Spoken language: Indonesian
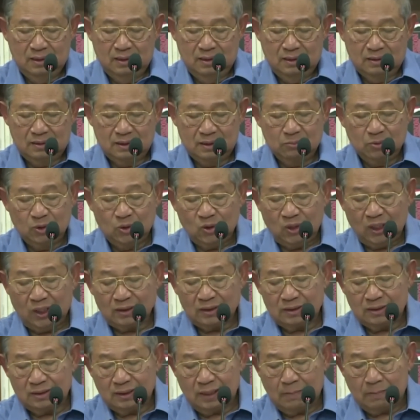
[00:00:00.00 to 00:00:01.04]
Demokrat
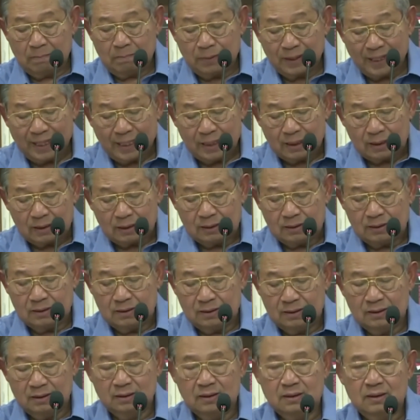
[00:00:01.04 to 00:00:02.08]
kena prank
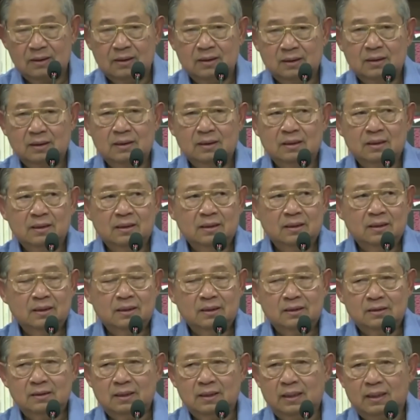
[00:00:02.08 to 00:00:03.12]

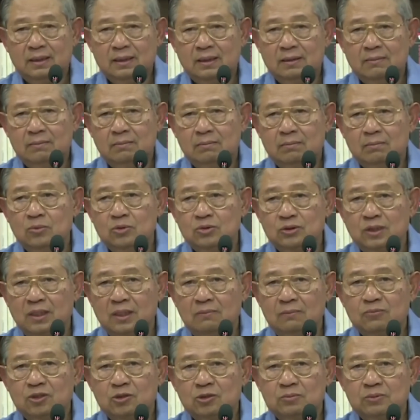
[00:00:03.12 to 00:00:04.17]
dari musang
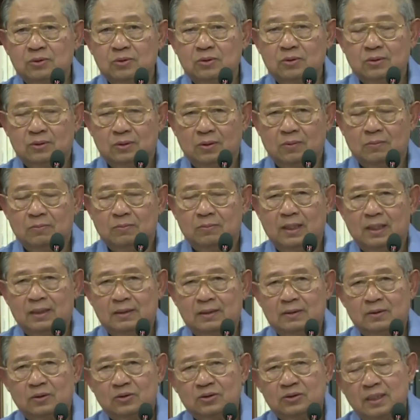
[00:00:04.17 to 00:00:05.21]
berbulu domba.
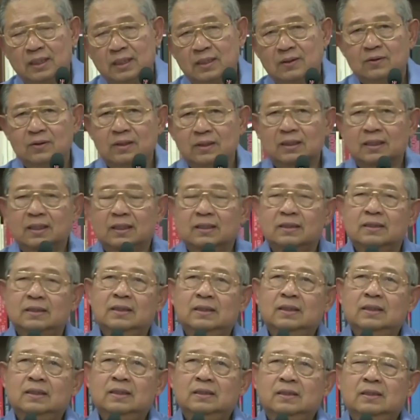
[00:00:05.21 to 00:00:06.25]
Terus saya kok ingat
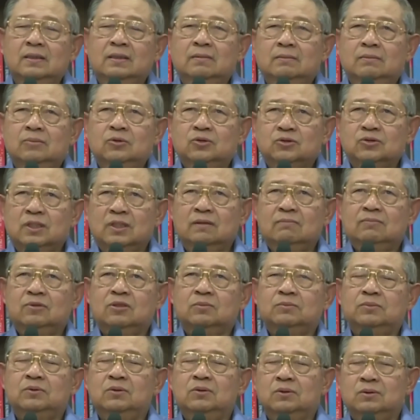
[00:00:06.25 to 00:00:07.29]
musang
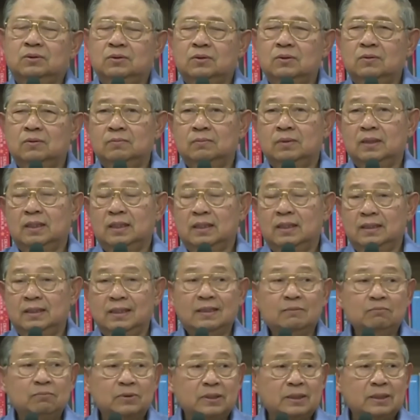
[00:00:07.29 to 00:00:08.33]
berbulu domba. Ini kan
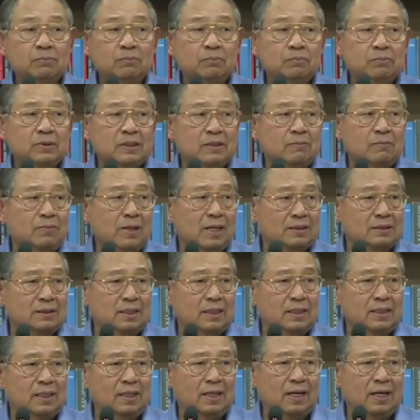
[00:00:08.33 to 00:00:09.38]
peribahasa
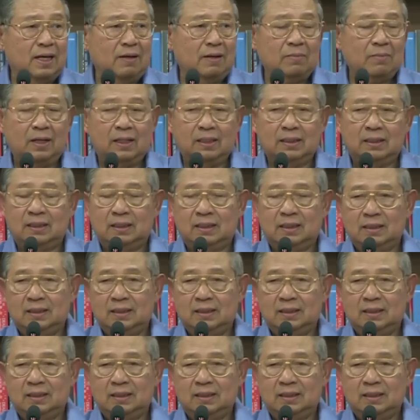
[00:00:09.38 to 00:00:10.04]
yang lama ini.